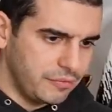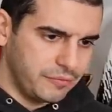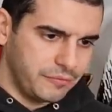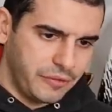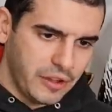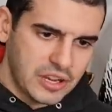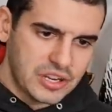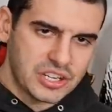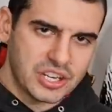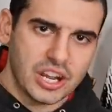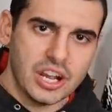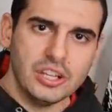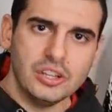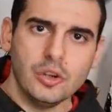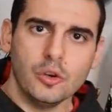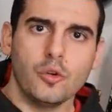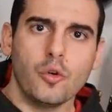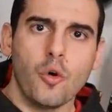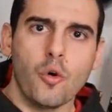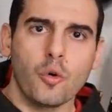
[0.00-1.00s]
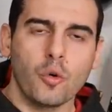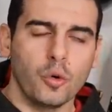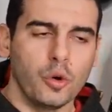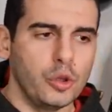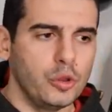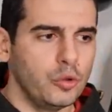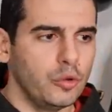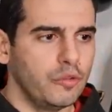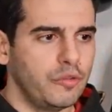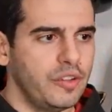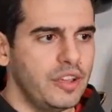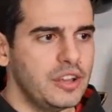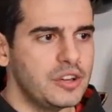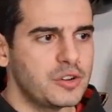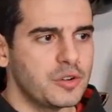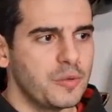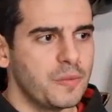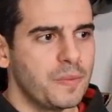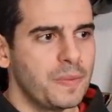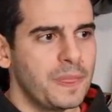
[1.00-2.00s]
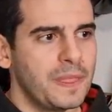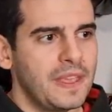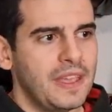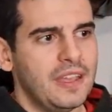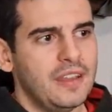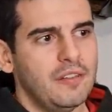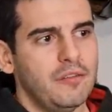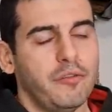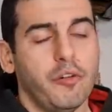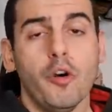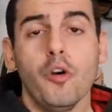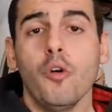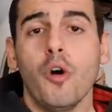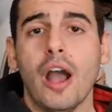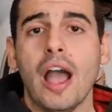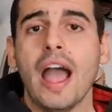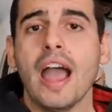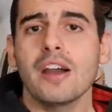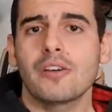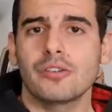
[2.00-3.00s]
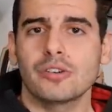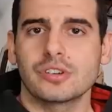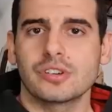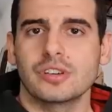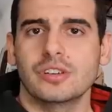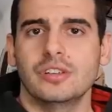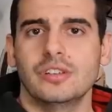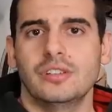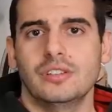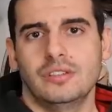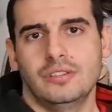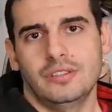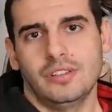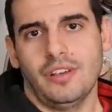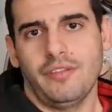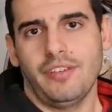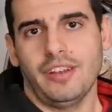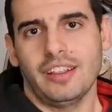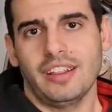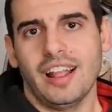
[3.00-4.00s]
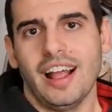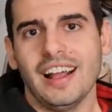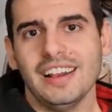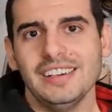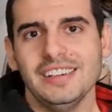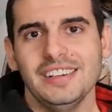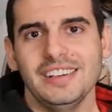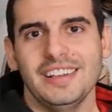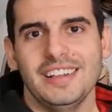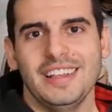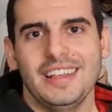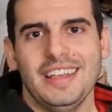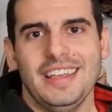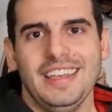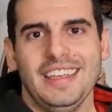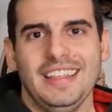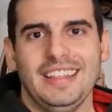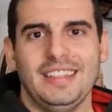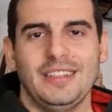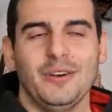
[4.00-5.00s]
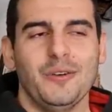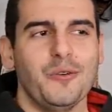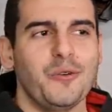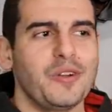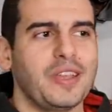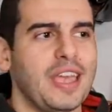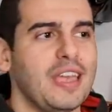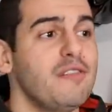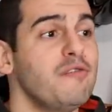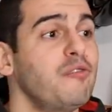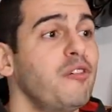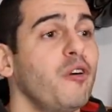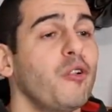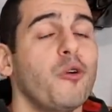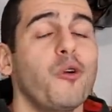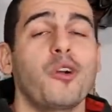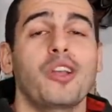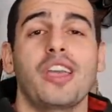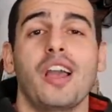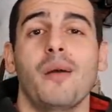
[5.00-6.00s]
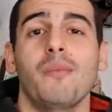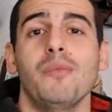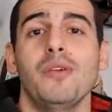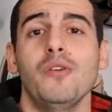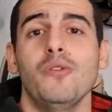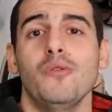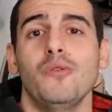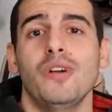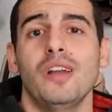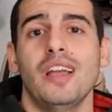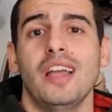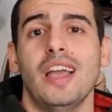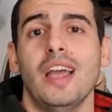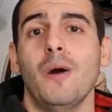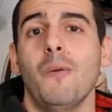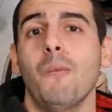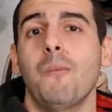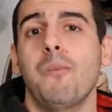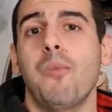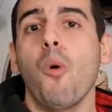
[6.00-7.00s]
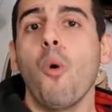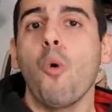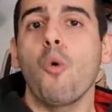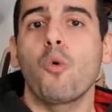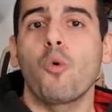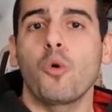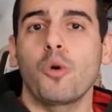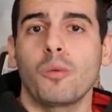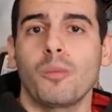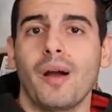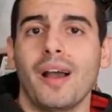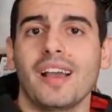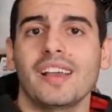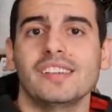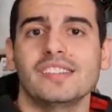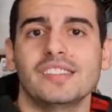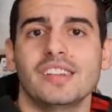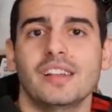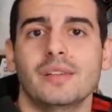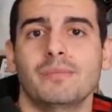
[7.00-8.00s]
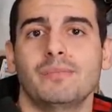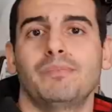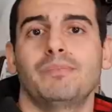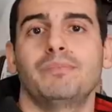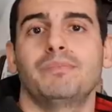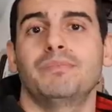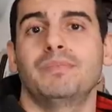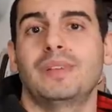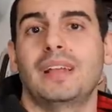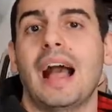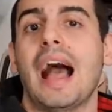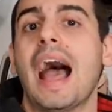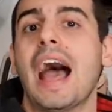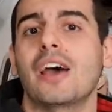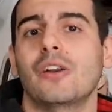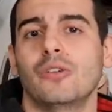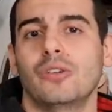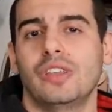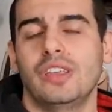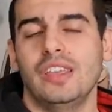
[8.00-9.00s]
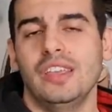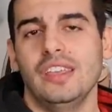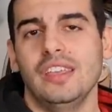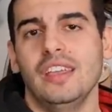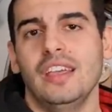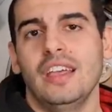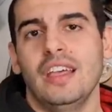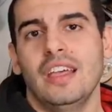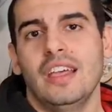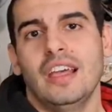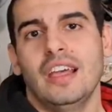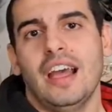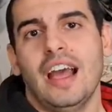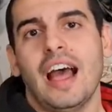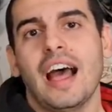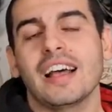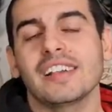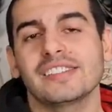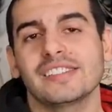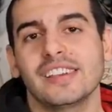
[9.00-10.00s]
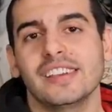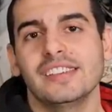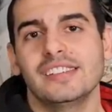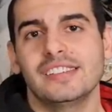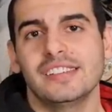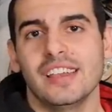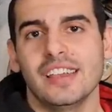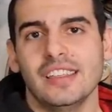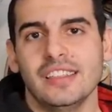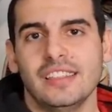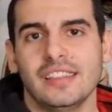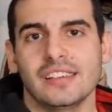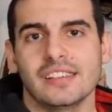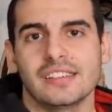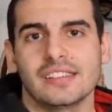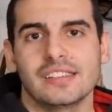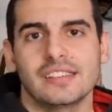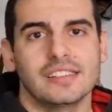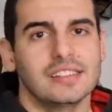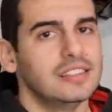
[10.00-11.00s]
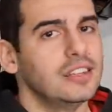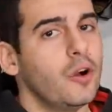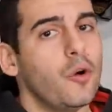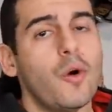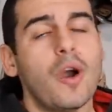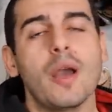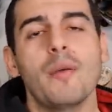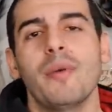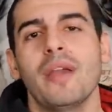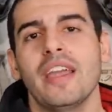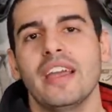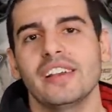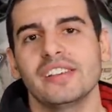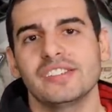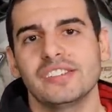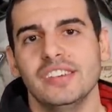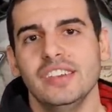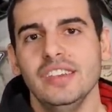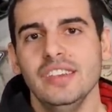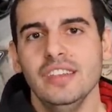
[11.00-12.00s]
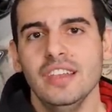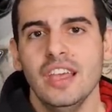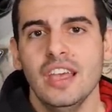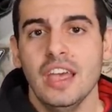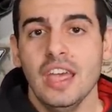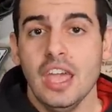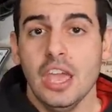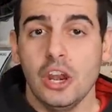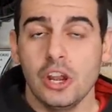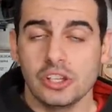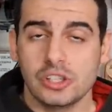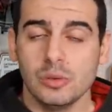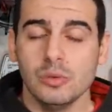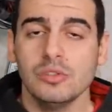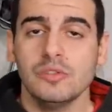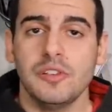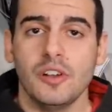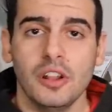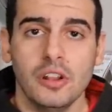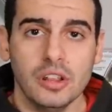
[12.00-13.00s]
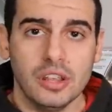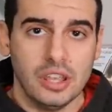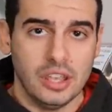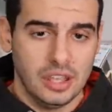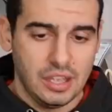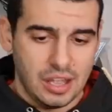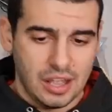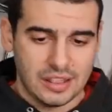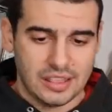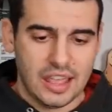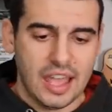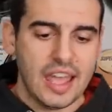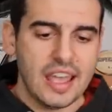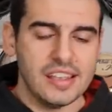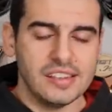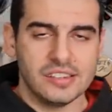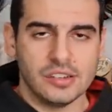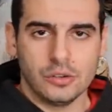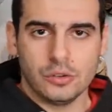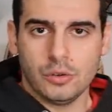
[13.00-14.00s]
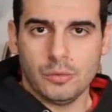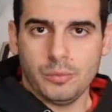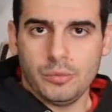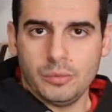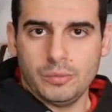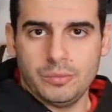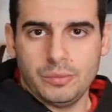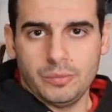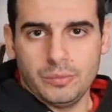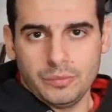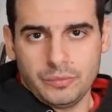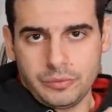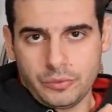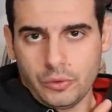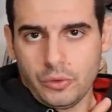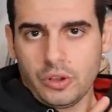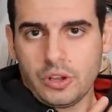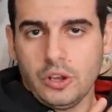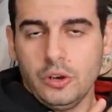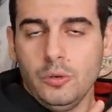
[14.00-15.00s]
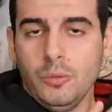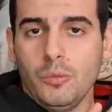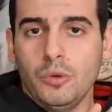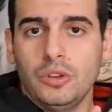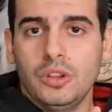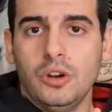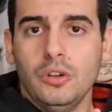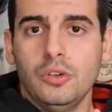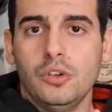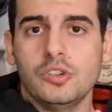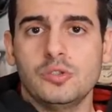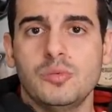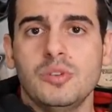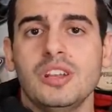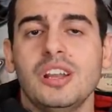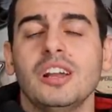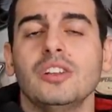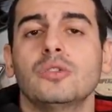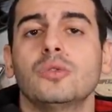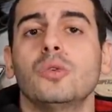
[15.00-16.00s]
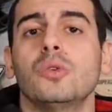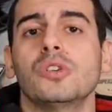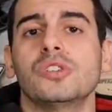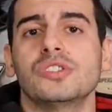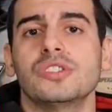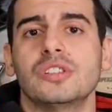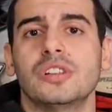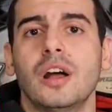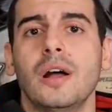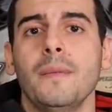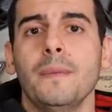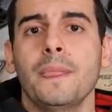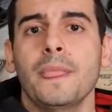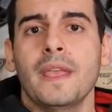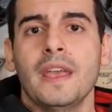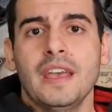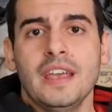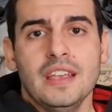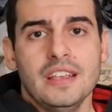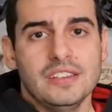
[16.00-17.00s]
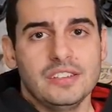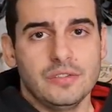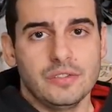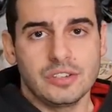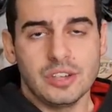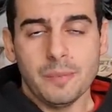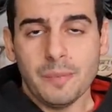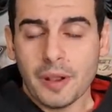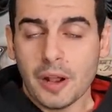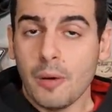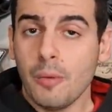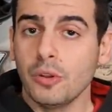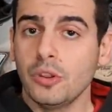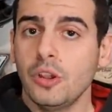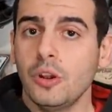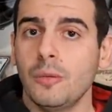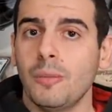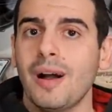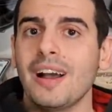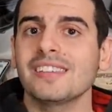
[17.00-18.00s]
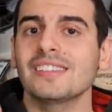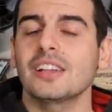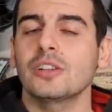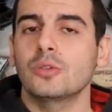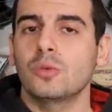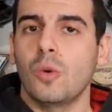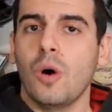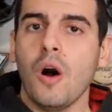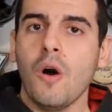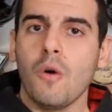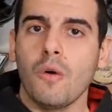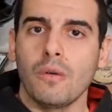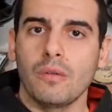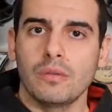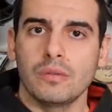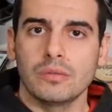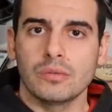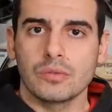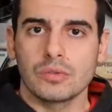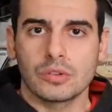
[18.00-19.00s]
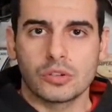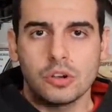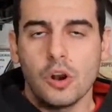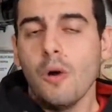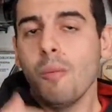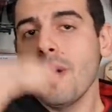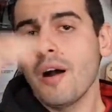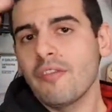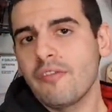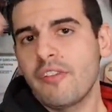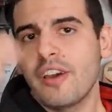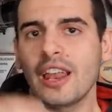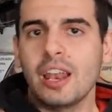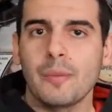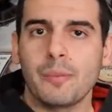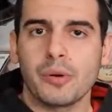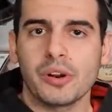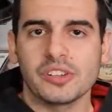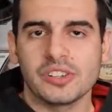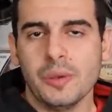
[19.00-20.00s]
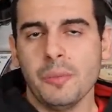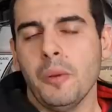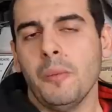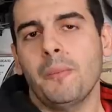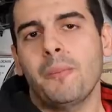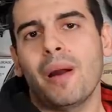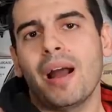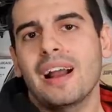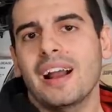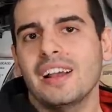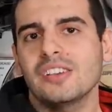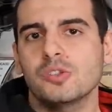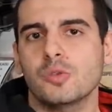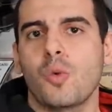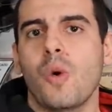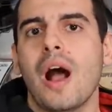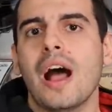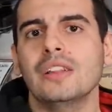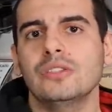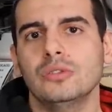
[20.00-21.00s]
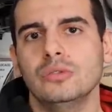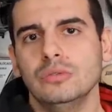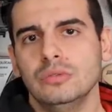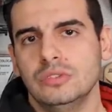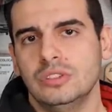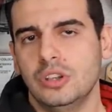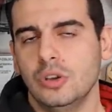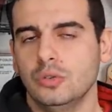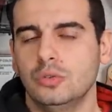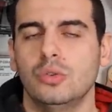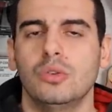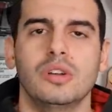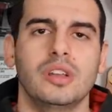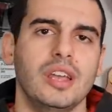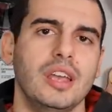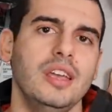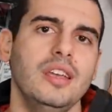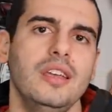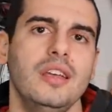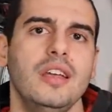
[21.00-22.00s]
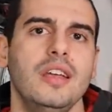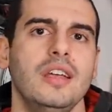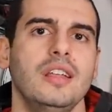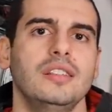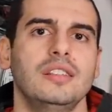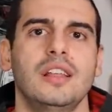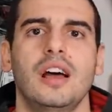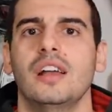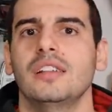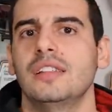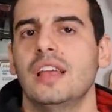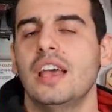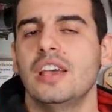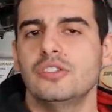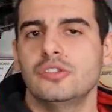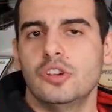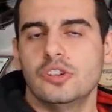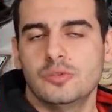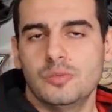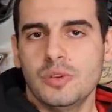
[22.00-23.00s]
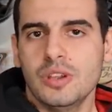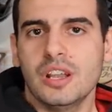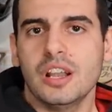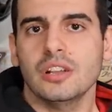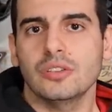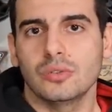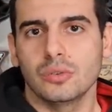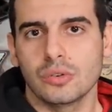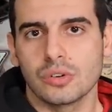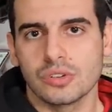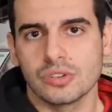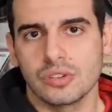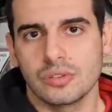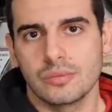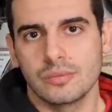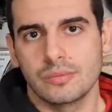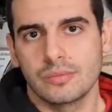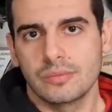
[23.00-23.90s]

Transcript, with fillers: fechando e concluindo o vídeo, foi o recorde, na verdade. Então quem falou que a mil é um pouco mais é caro que a 600, não é bem assim. E nós estamos falando que a 10, eu estou colocando um modelo 2014, tá? Se você pegar um modelo mais atual, só uma vela, por exemplo, paga as quatro que eu troquei da 10 2014,